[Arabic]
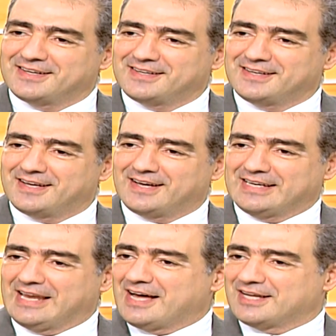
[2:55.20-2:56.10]

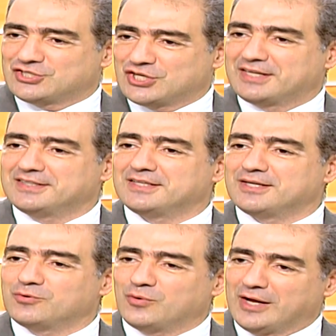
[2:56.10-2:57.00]
لعلاقات
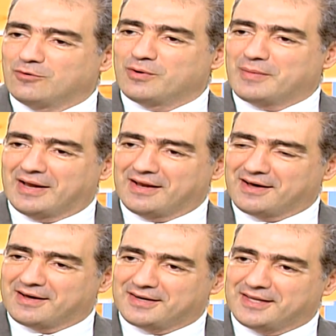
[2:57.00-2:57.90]
جيدة وحلوة مع
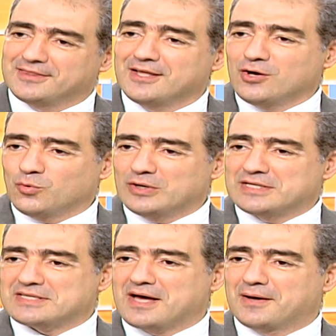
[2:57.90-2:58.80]
الآخرين واللي
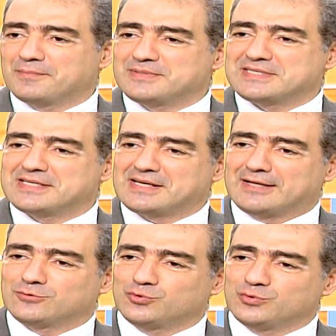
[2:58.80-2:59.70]
صعب بصير
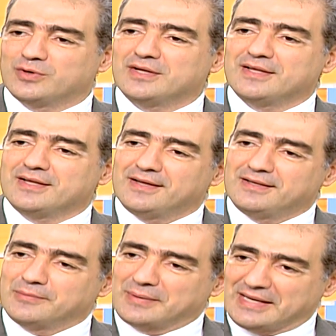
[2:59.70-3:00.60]
عنده
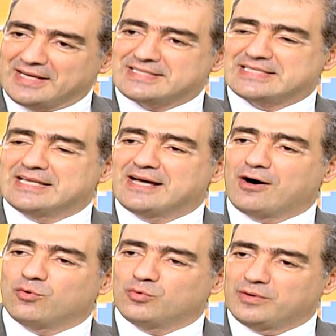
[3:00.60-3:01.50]
يمكن عزله
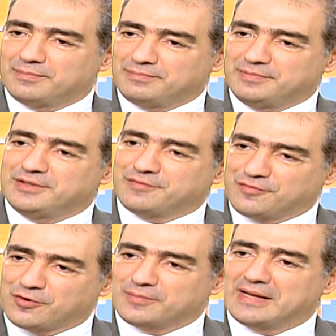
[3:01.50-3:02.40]
او
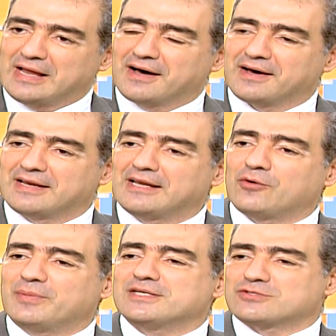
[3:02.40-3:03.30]
بينفر من الاخرين لانه
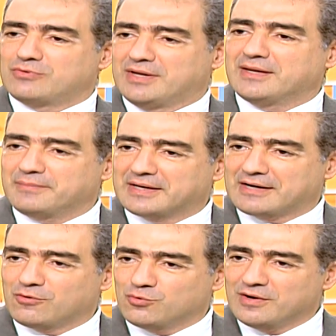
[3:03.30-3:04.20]
بحسوا انه هن
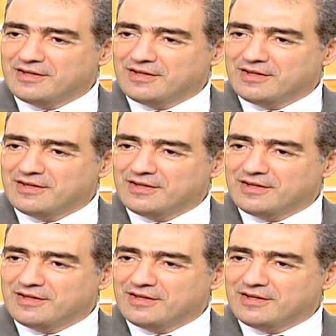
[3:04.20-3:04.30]
بيكرهوه